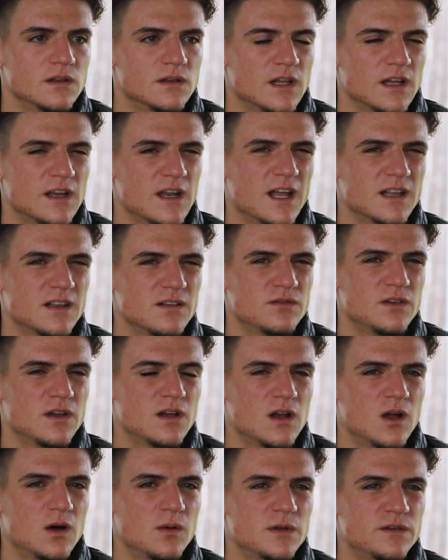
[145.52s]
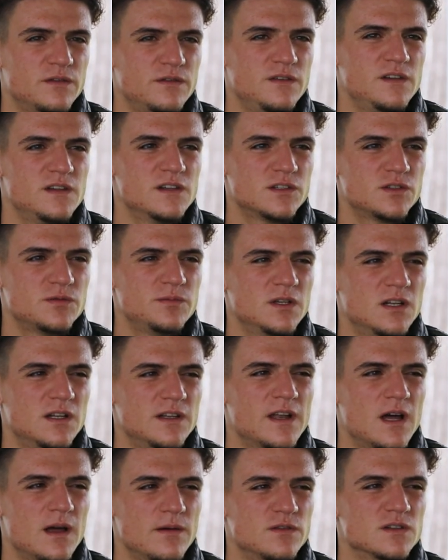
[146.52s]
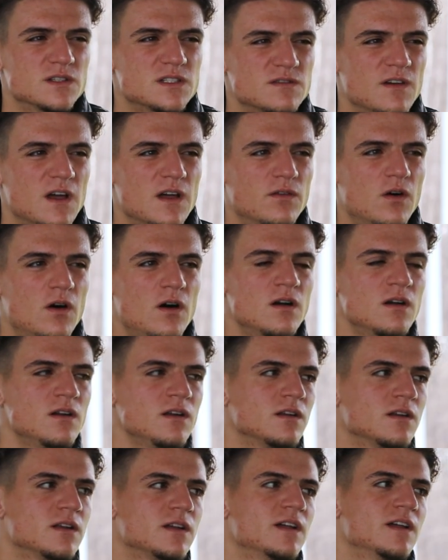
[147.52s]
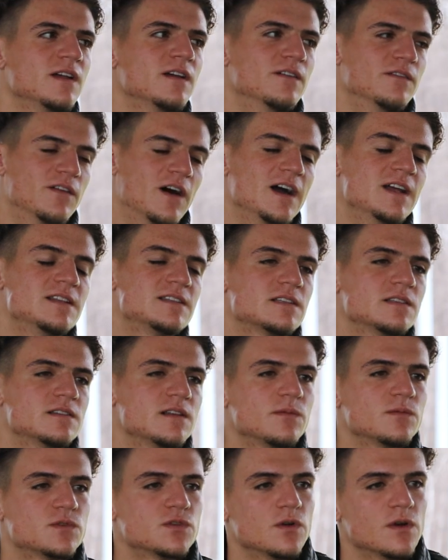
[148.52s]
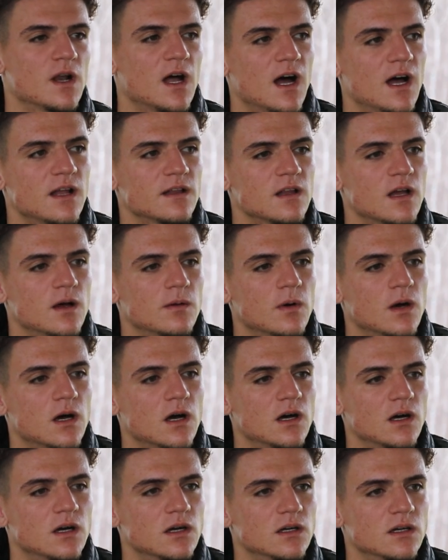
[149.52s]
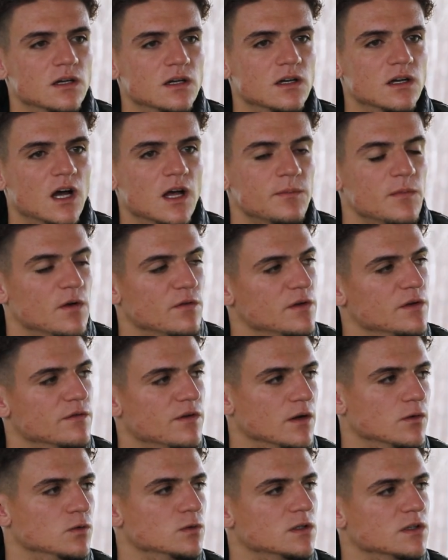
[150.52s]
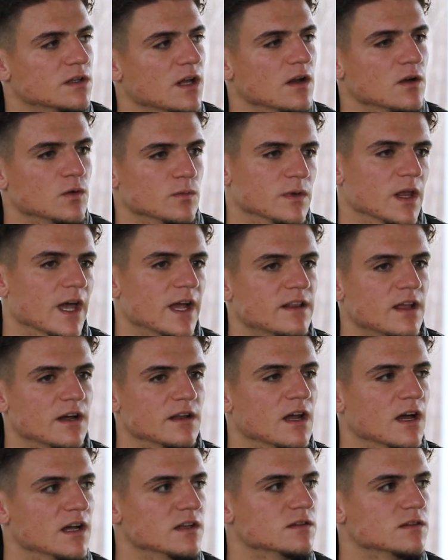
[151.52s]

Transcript: dann hatten wir, glaube ich, vier Spiele innerhalb von zwei Wochen. War insgesamt schon hart, aber äh, hat mir auf jeden Fall gut getan, um direkt halt